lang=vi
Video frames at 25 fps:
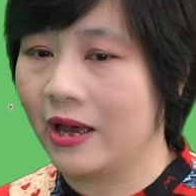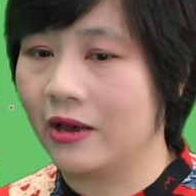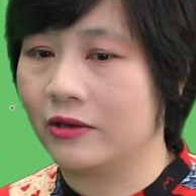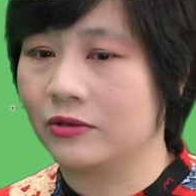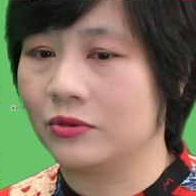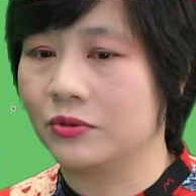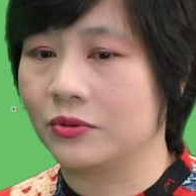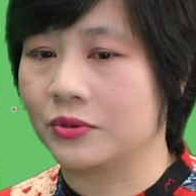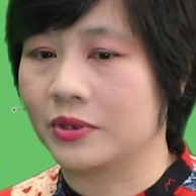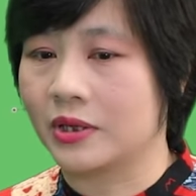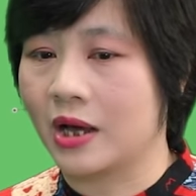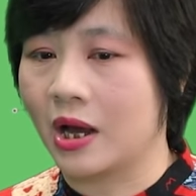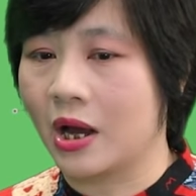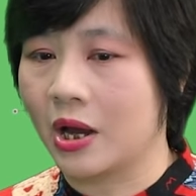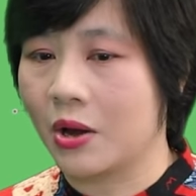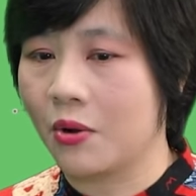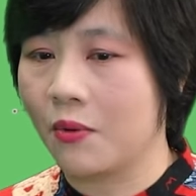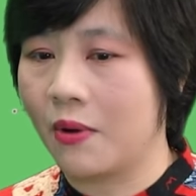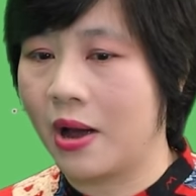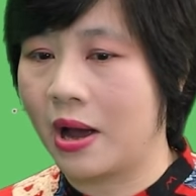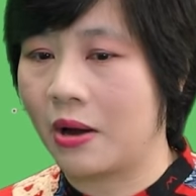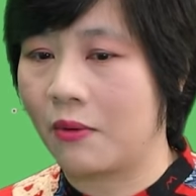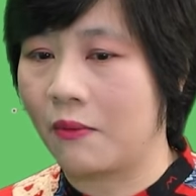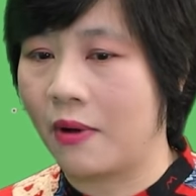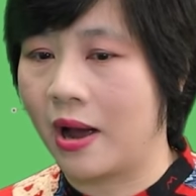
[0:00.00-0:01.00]
rồi các cái
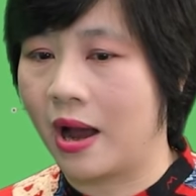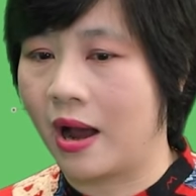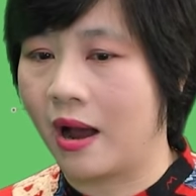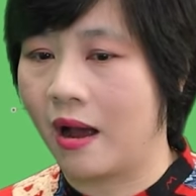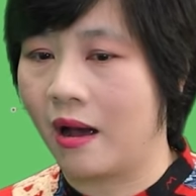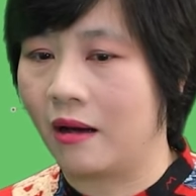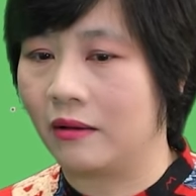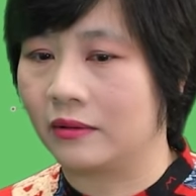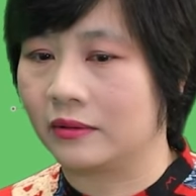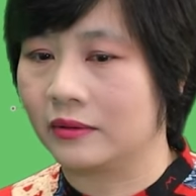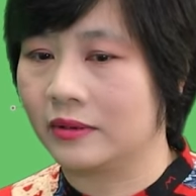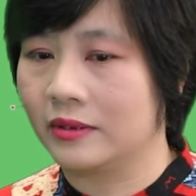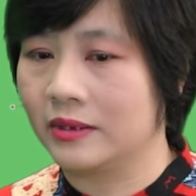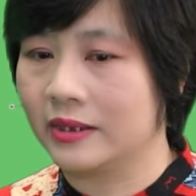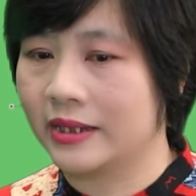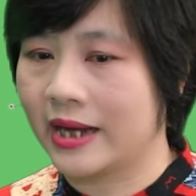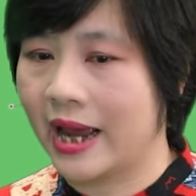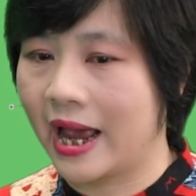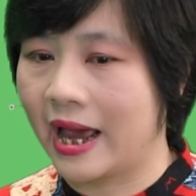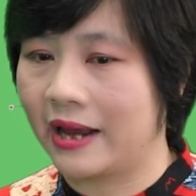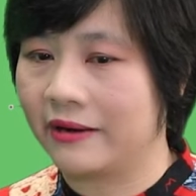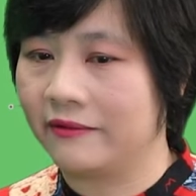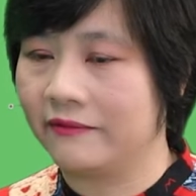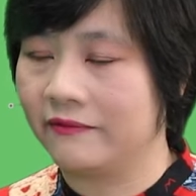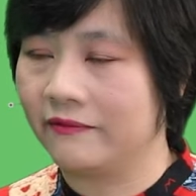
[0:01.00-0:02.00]
hoa quả ngọt như
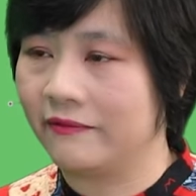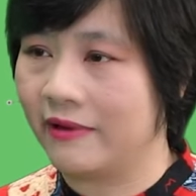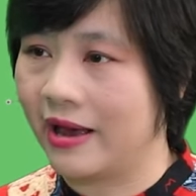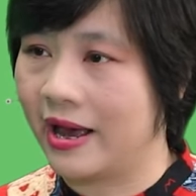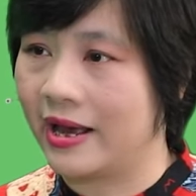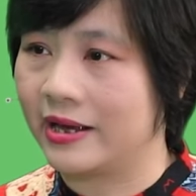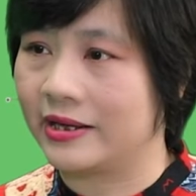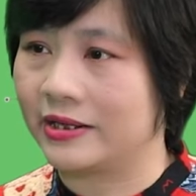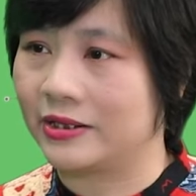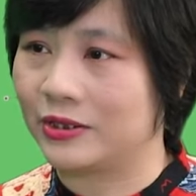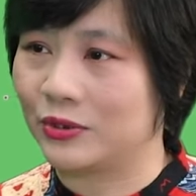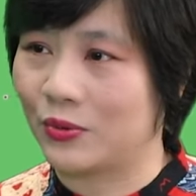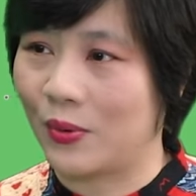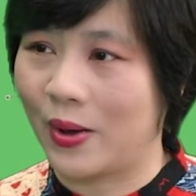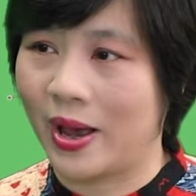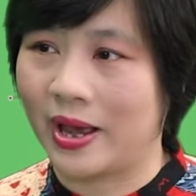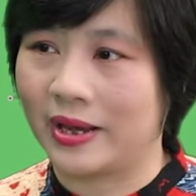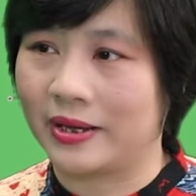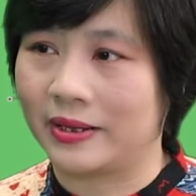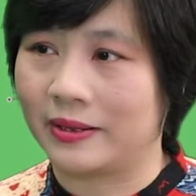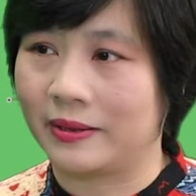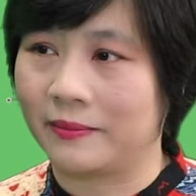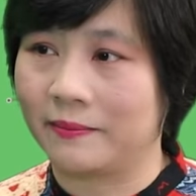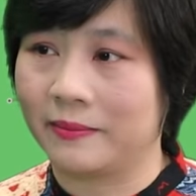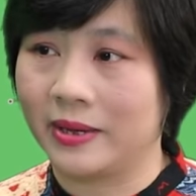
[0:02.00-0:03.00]
nhãn vải
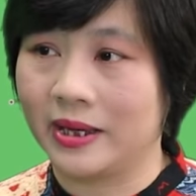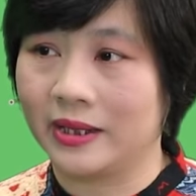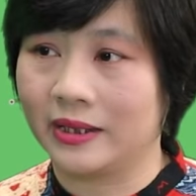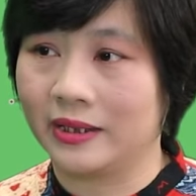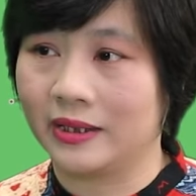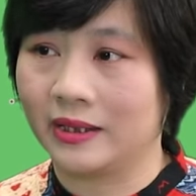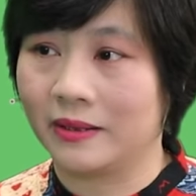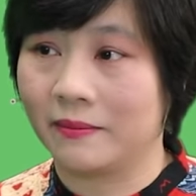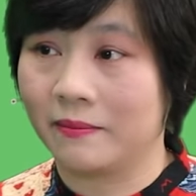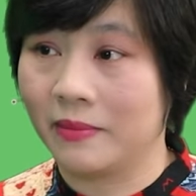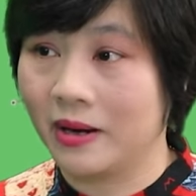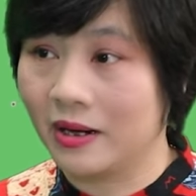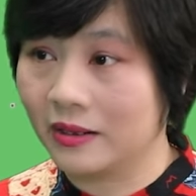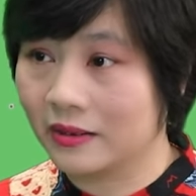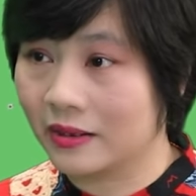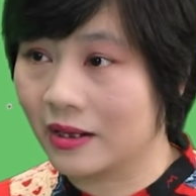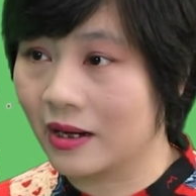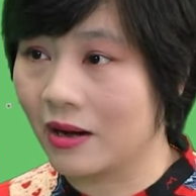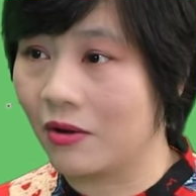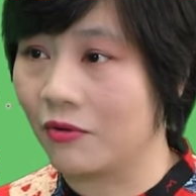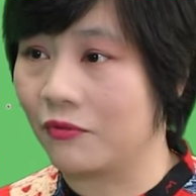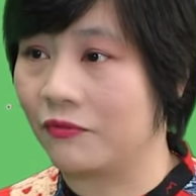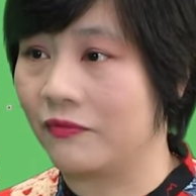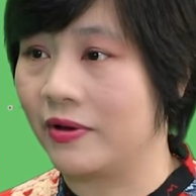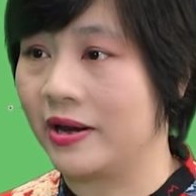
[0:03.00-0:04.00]
xoài mít thì bớt cái
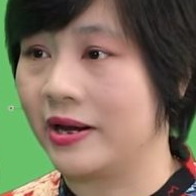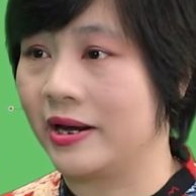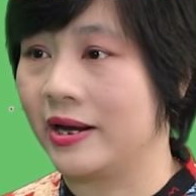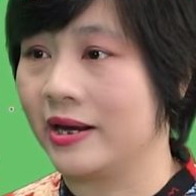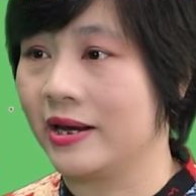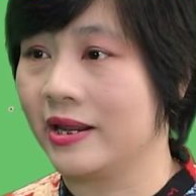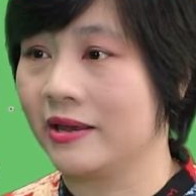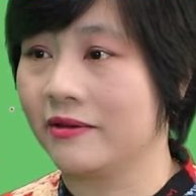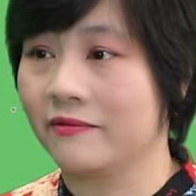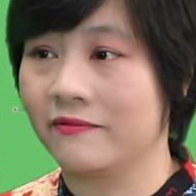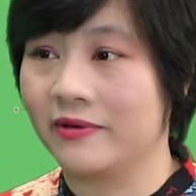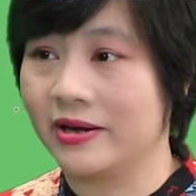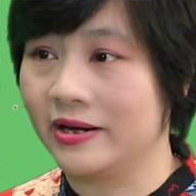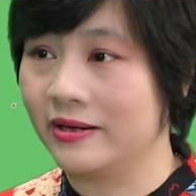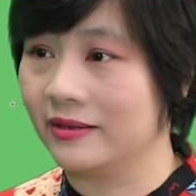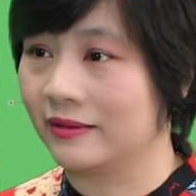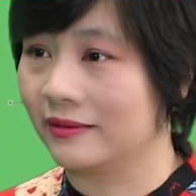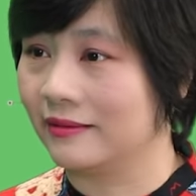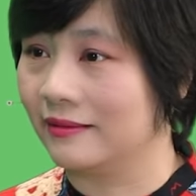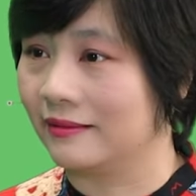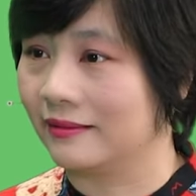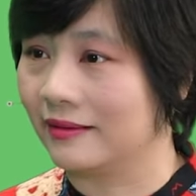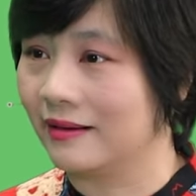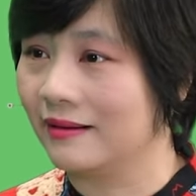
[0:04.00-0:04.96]
khẩu phần đấy đi vẫn được thưởng